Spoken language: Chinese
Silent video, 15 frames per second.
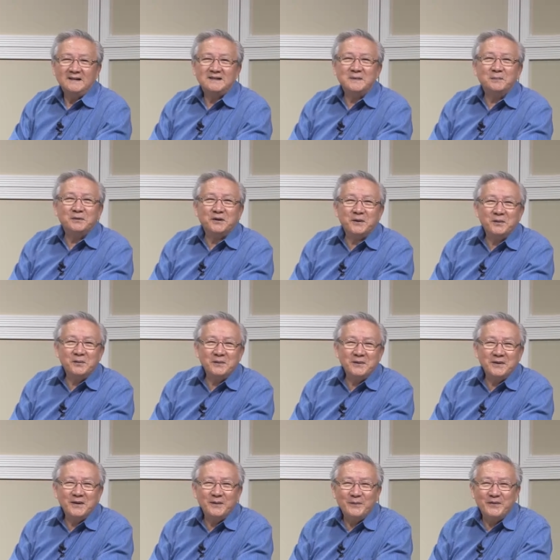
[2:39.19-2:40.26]
行不通。
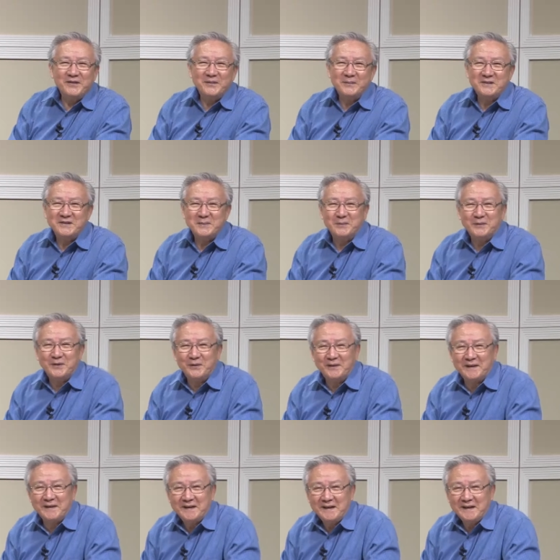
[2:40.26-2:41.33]
为什么行不
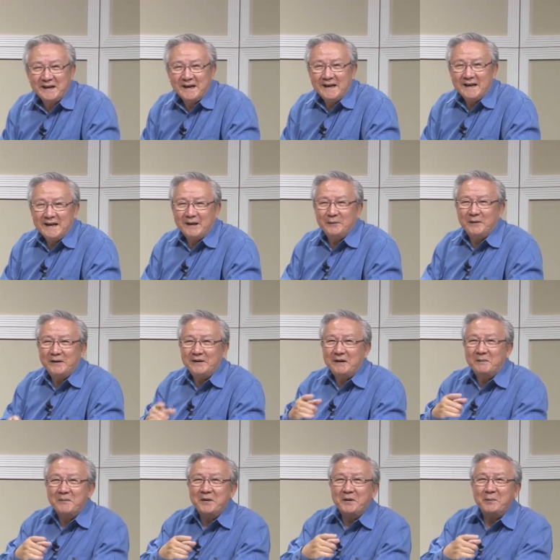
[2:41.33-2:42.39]
通呢？因为
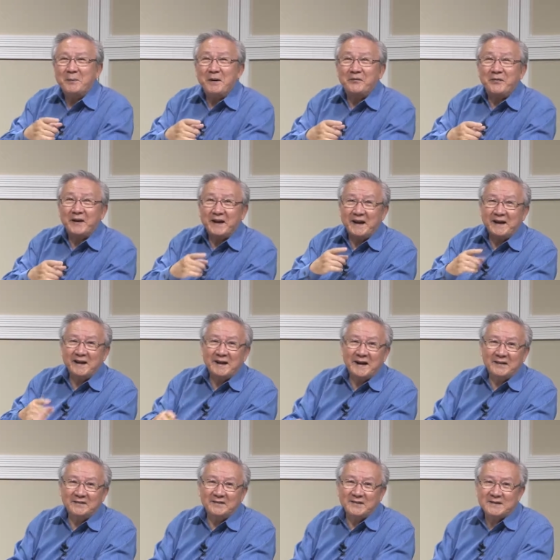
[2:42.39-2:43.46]
人没有办法那样
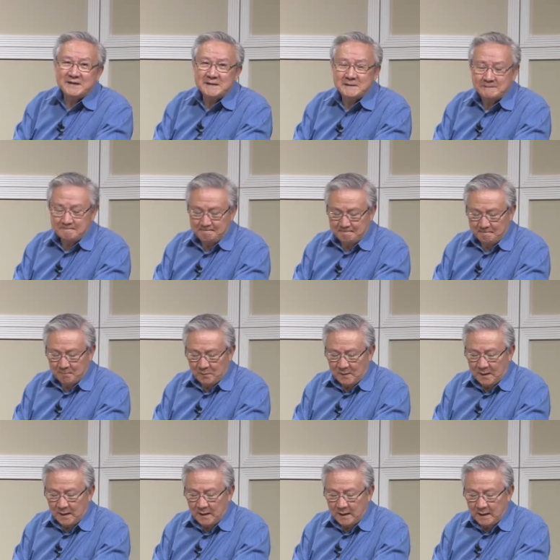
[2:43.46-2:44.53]
看自己。
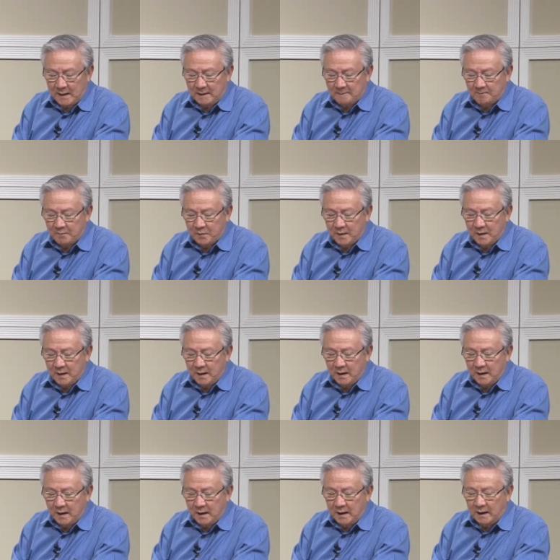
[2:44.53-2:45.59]
OK。
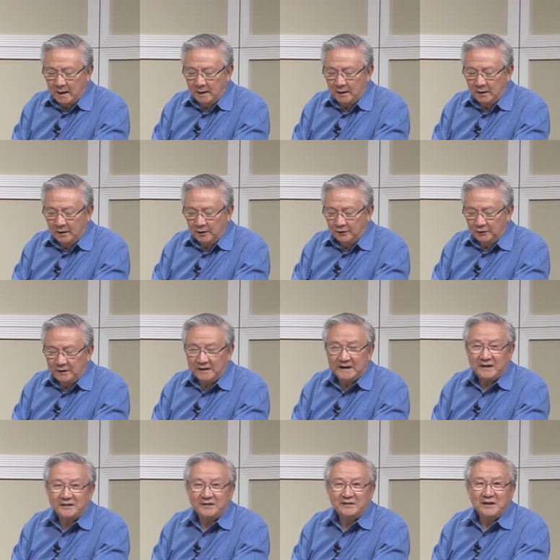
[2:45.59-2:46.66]
啊，所以
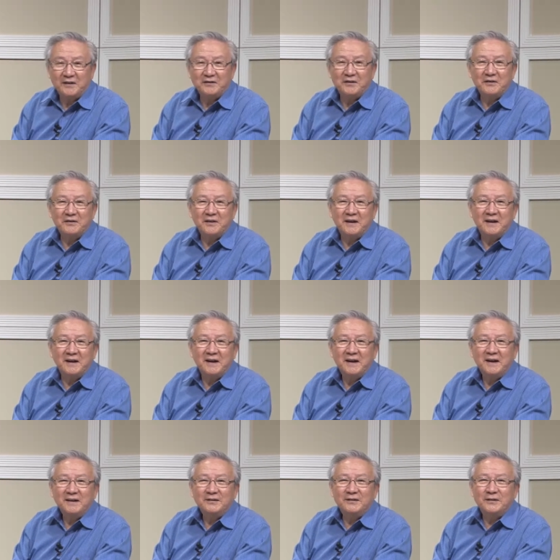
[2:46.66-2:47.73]
他到时候这个
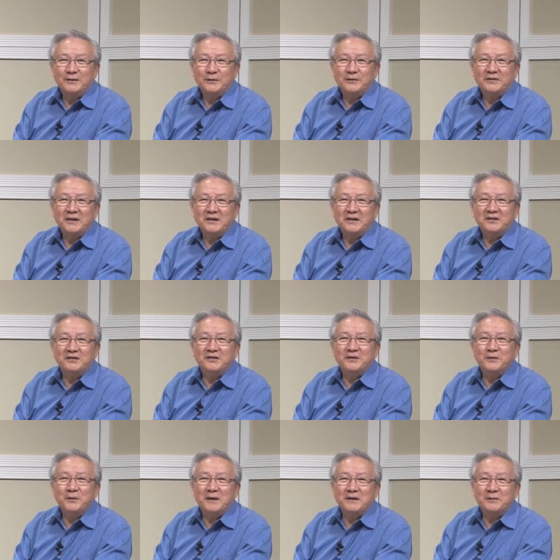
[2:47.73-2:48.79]
制度曾经试
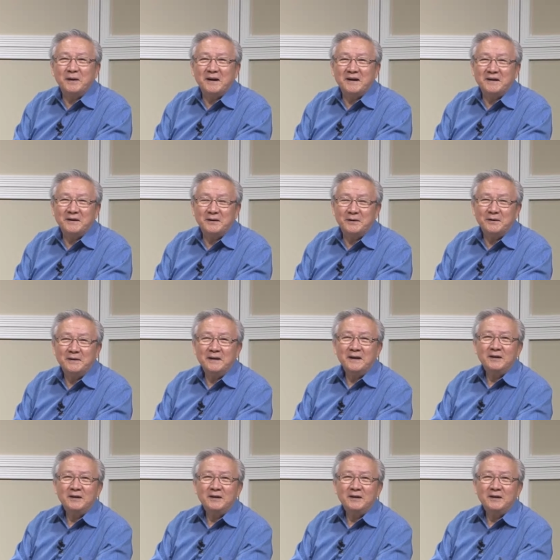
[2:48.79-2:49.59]
过一段以后，